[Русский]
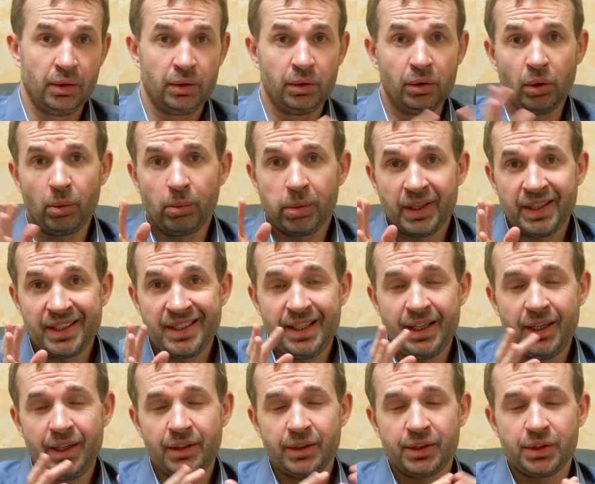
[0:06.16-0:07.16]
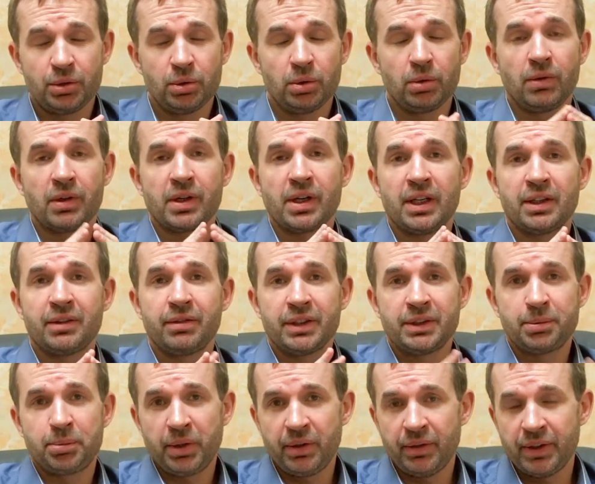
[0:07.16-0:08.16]
Добрый день, снова рад
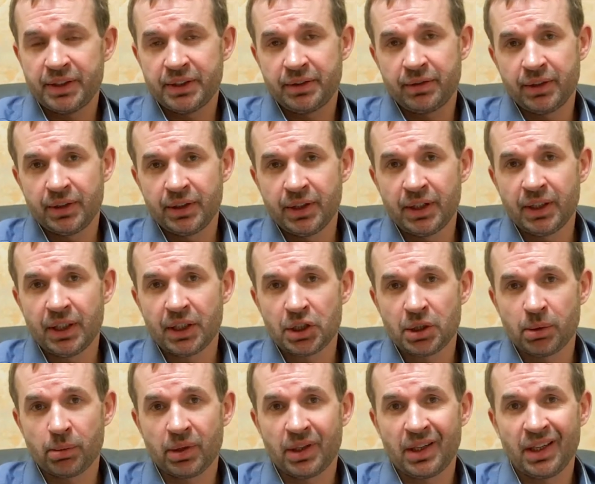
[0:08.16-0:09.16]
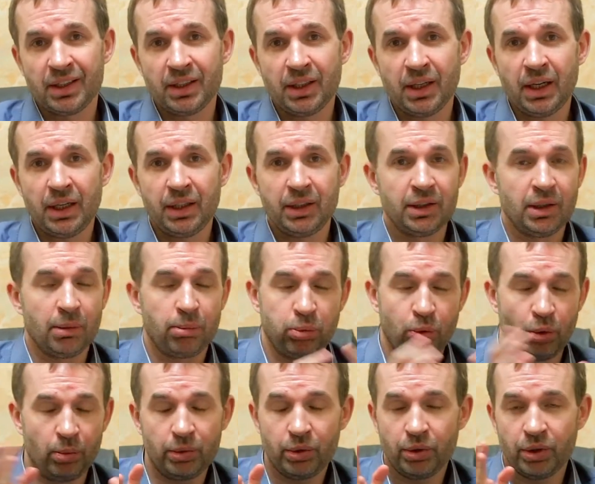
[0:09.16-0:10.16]
вас приветствовать на нашем канале.
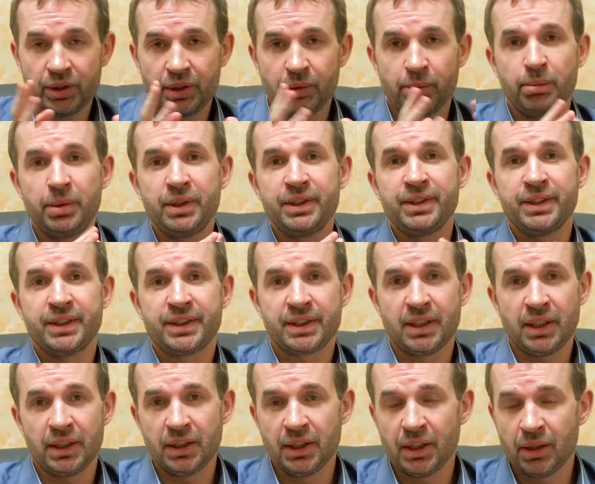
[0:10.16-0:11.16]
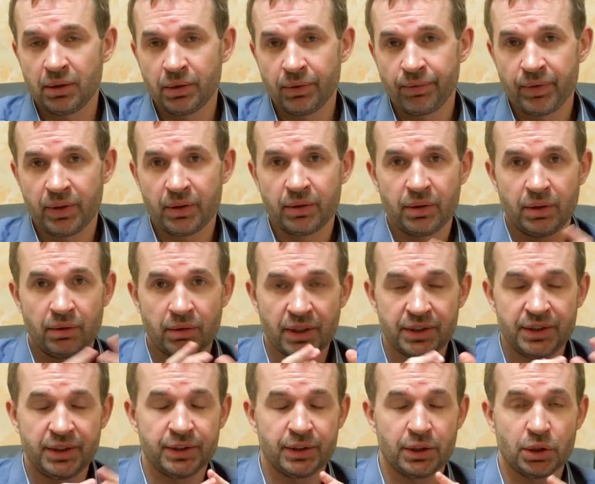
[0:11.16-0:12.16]
Напомню, это бизнес-канал
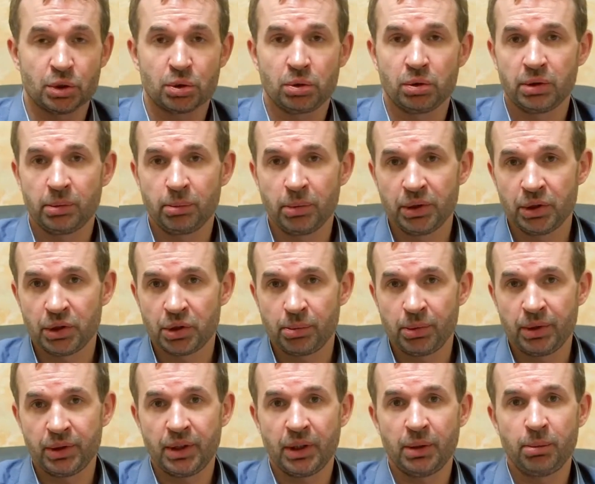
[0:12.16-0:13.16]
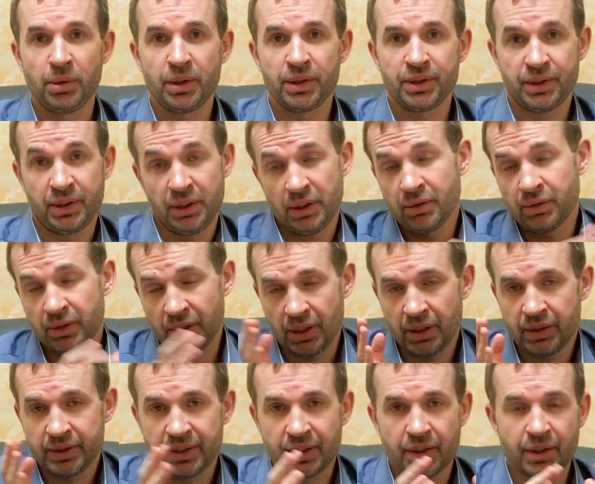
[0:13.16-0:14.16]
Евразийской школы менеджмента и администрирования
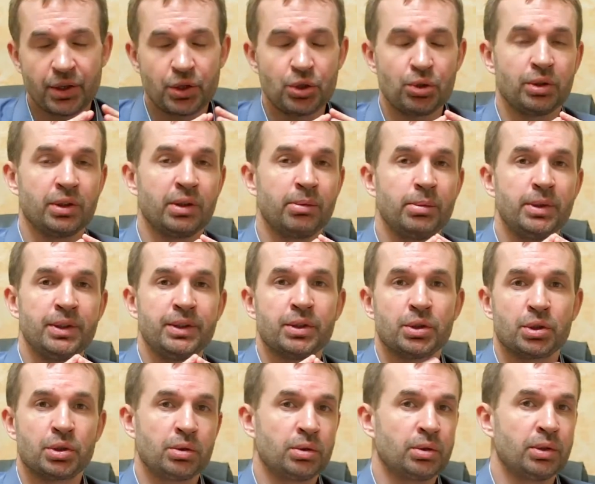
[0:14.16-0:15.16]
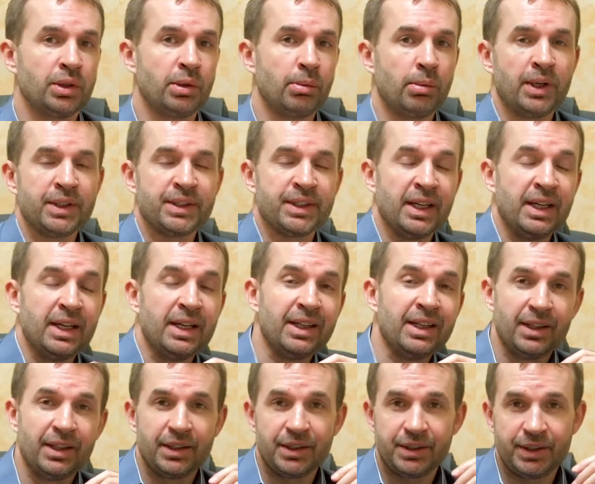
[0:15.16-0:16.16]
или сокращенно бизнес-школа ЕМАС.
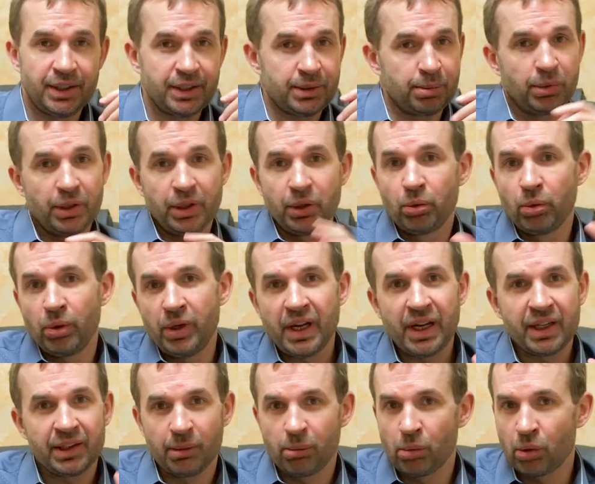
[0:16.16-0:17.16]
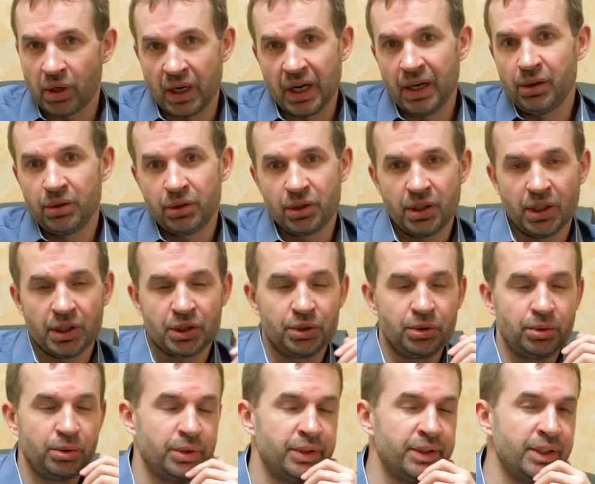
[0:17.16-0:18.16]
Здесь мы регулярно,
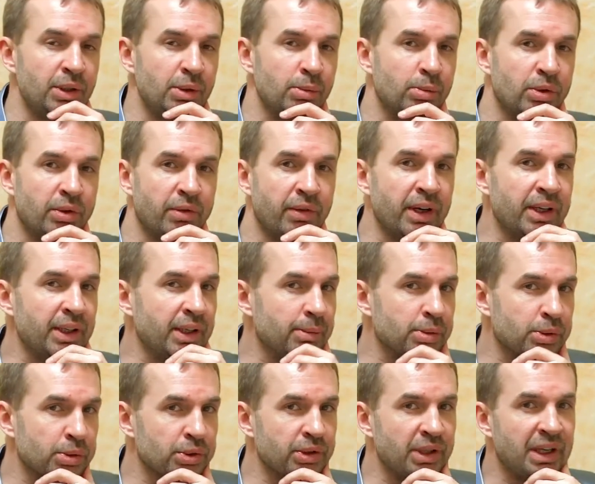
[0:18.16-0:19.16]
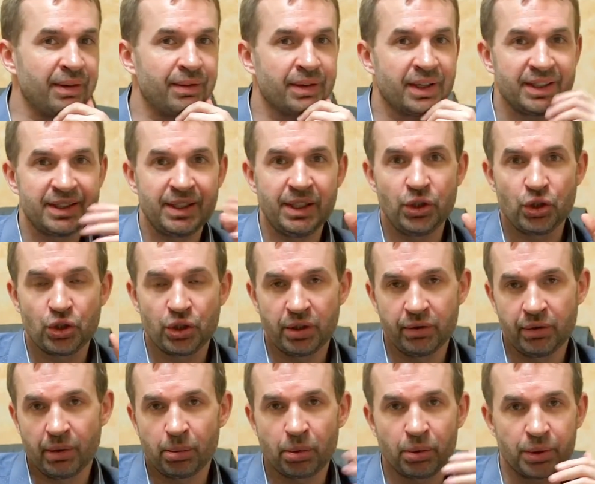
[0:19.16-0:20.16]
каждую неделю буквально обсуждаем
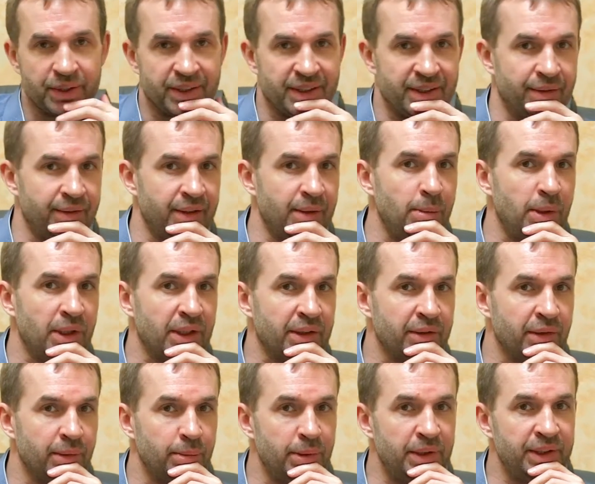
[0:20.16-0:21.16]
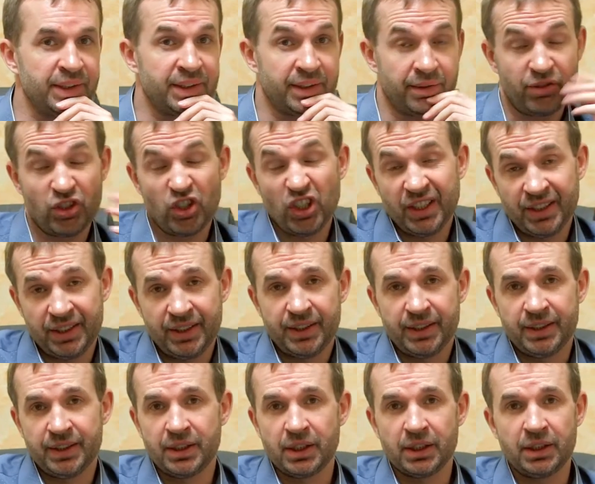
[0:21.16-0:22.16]
различные вопросы современного бизнеса, в
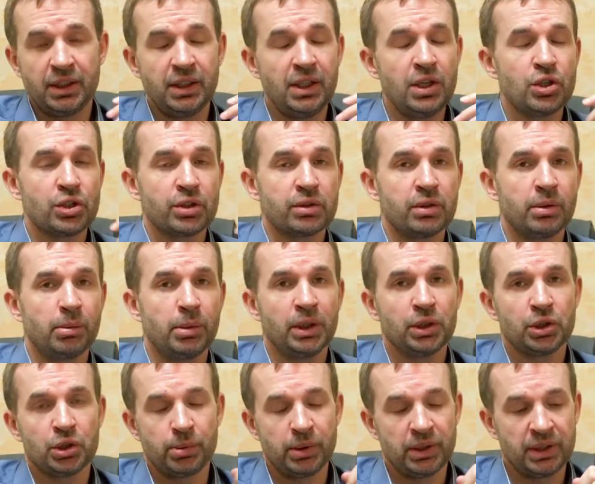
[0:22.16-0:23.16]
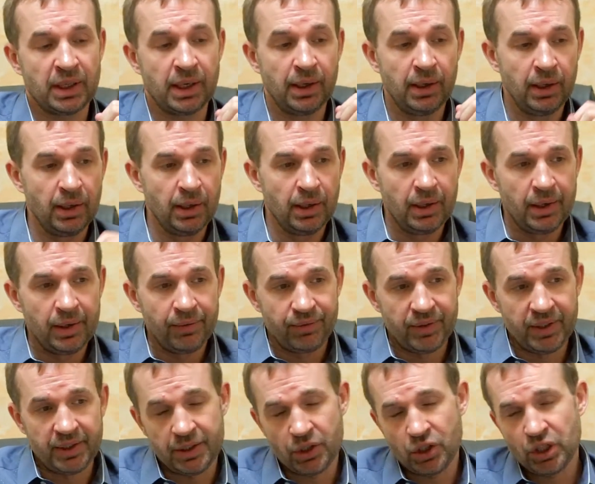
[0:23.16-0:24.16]
частности стратегического менеджмента.
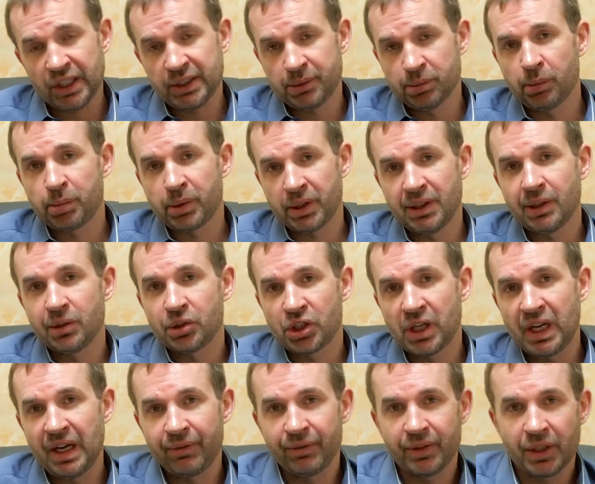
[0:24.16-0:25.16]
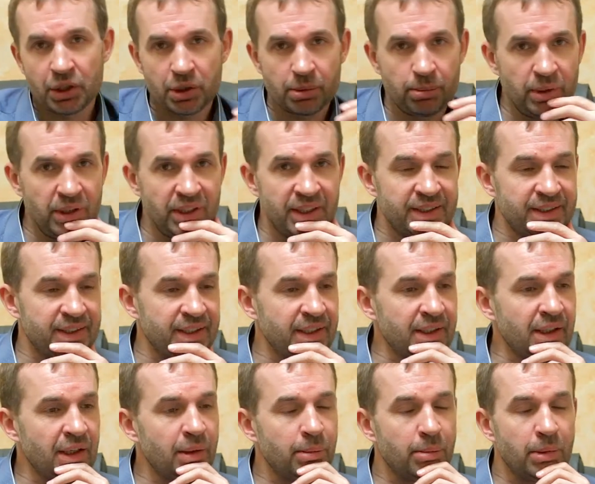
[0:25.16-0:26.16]
И сейчас мы продолжаем наш
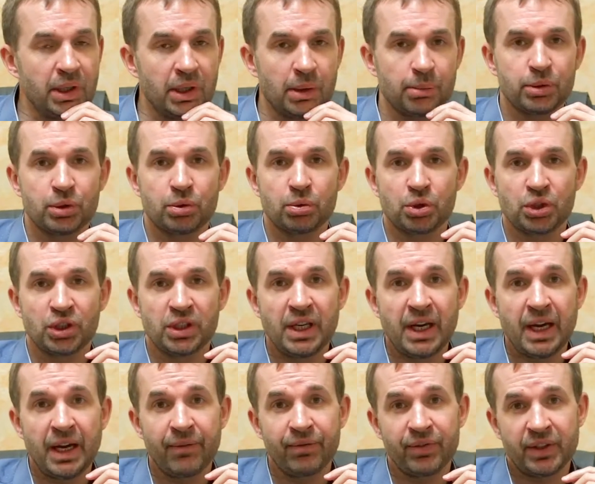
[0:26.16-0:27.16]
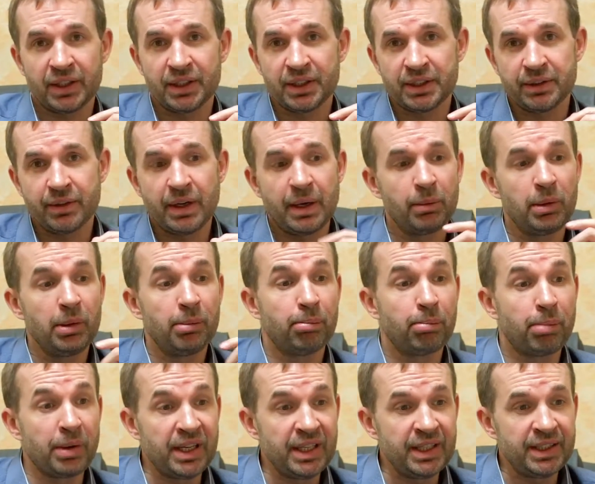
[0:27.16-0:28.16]
мини-сериал, мы обсуждаем так называемые
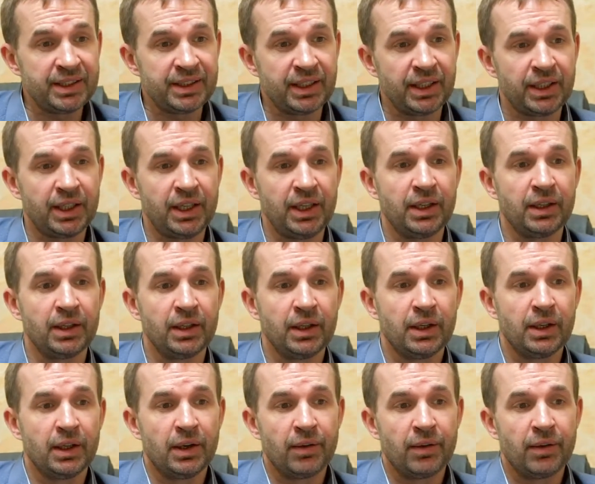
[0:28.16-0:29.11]
признаки